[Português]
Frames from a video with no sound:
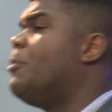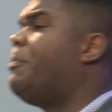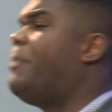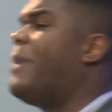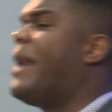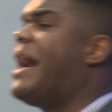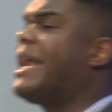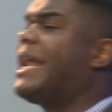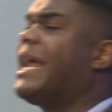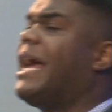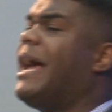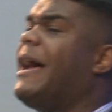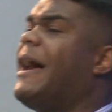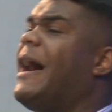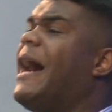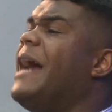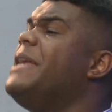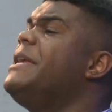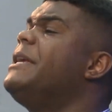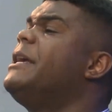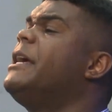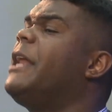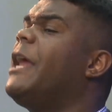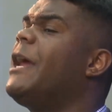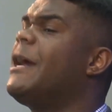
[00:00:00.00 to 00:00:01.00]
para a
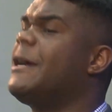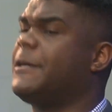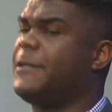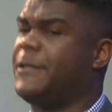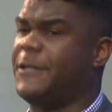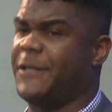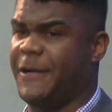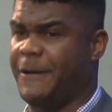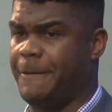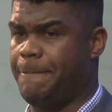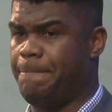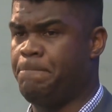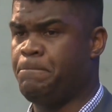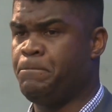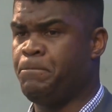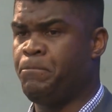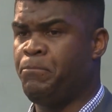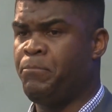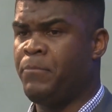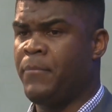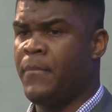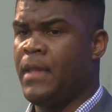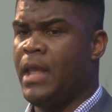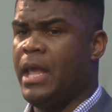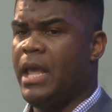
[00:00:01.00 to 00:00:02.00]
igreja.
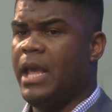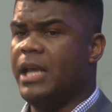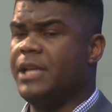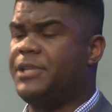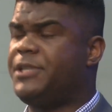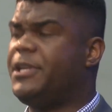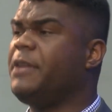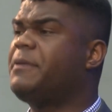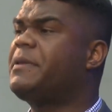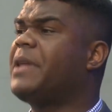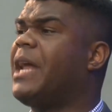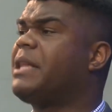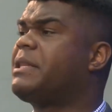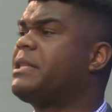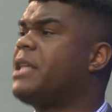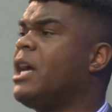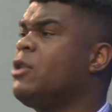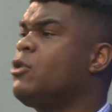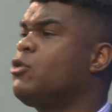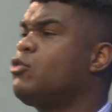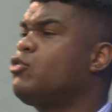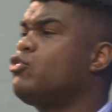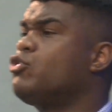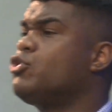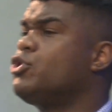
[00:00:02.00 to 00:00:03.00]
E se
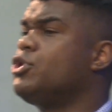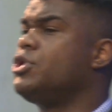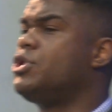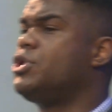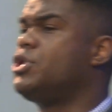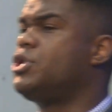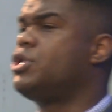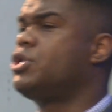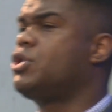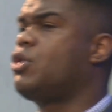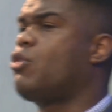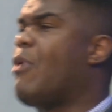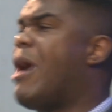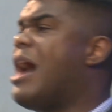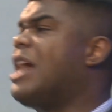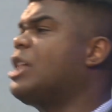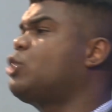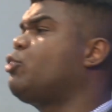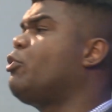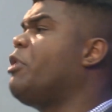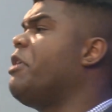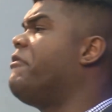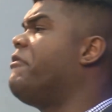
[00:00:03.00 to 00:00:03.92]
tratando dos quatro